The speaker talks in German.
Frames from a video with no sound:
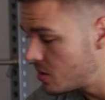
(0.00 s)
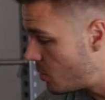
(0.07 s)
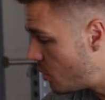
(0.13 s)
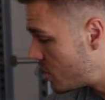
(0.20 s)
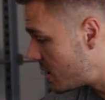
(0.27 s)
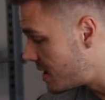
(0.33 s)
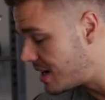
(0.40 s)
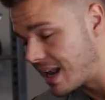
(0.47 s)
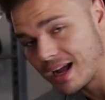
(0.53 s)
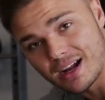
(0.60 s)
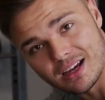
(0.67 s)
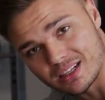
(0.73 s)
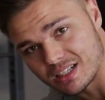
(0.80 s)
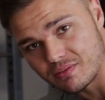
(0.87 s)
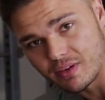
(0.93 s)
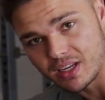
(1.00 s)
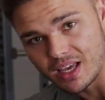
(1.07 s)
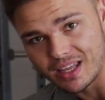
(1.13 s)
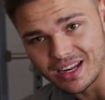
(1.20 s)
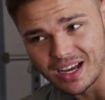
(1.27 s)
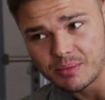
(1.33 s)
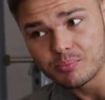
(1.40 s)
Oder eine Langhantel, wenn ihr
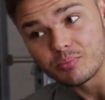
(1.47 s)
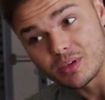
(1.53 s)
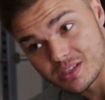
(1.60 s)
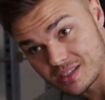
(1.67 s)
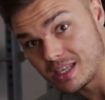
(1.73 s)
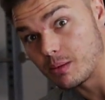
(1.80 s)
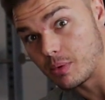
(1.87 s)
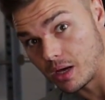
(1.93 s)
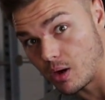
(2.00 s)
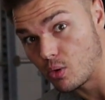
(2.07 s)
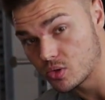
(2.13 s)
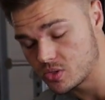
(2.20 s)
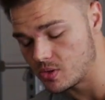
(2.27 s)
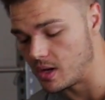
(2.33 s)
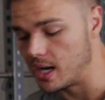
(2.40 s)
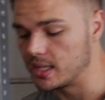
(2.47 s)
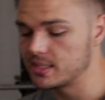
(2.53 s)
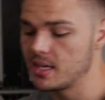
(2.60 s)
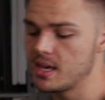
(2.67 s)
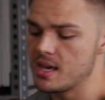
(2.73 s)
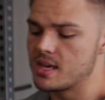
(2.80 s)
eine habt. Mir ist die aber auch zu hart.